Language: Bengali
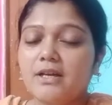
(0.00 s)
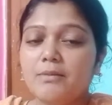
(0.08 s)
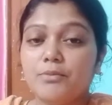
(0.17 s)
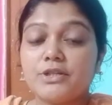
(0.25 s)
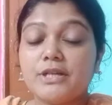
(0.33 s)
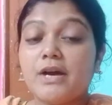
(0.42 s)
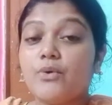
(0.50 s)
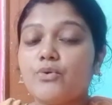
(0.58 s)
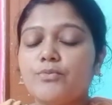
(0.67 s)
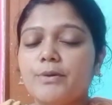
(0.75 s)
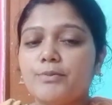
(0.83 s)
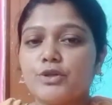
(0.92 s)
বলছে না ও
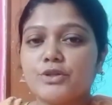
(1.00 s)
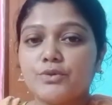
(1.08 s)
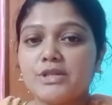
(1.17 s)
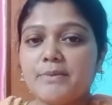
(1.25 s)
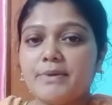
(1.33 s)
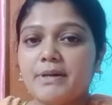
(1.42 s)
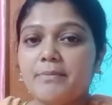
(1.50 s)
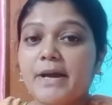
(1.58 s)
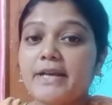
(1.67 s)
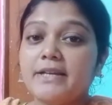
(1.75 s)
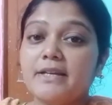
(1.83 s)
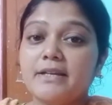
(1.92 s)
রুমে বসানো যাবে না
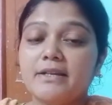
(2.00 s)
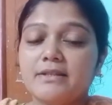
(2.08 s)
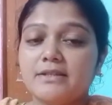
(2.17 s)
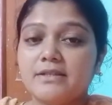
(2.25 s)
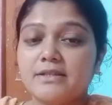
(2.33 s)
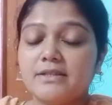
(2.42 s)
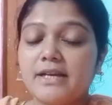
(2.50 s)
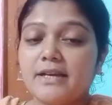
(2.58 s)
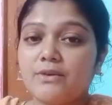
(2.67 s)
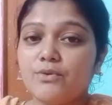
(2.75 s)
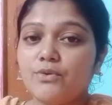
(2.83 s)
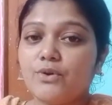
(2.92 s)
বাইরে যে
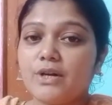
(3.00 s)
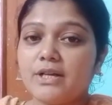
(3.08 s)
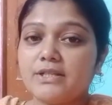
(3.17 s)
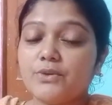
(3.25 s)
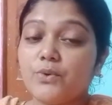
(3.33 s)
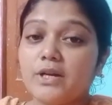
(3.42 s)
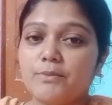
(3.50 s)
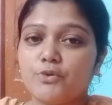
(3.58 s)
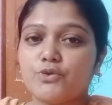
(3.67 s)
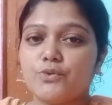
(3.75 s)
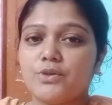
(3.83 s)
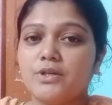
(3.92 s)
জায়গাগুলো করা আছে ওখানে
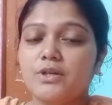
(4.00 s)
বসুন